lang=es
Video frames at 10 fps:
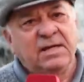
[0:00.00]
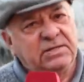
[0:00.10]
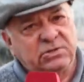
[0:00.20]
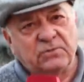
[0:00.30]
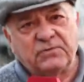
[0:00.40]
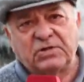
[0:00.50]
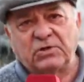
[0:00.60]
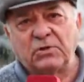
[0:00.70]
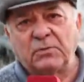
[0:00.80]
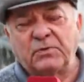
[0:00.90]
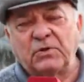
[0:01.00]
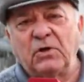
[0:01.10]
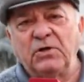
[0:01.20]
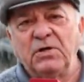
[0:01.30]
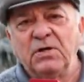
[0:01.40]
Esto fue todo por
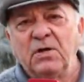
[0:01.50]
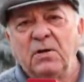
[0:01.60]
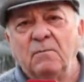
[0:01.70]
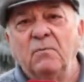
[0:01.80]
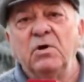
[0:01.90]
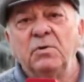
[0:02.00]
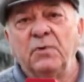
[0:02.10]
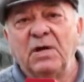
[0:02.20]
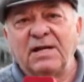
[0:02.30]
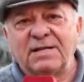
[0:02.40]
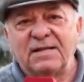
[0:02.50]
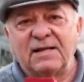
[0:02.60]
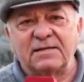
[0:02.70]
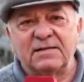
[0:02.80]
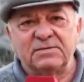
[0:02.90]
hoy muy buenas
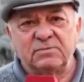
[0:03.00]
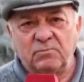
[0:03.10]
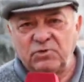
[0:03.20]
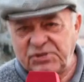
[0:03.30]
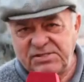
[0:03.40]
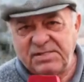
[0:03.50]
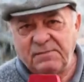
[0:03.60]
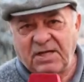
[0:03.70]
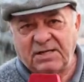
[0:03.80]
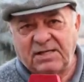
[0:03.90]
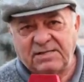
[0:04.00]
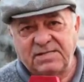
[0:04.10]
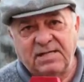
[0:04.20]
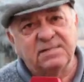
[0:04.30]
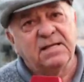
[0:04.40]
tardes, muchísimas
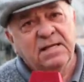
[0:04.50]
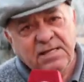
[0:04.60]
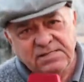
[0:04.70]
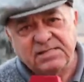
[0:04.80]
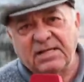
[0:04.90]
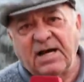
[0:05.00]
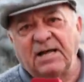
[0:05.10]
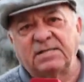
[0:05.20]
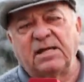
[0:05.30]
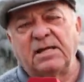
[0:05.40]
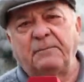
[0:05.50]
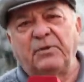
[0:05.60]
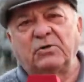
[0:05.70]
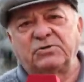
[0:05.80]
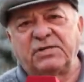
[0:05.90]
gracias y será hasta la
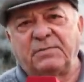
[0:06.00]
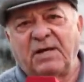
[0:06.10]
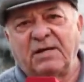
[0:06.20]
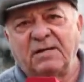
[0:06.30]
próxima.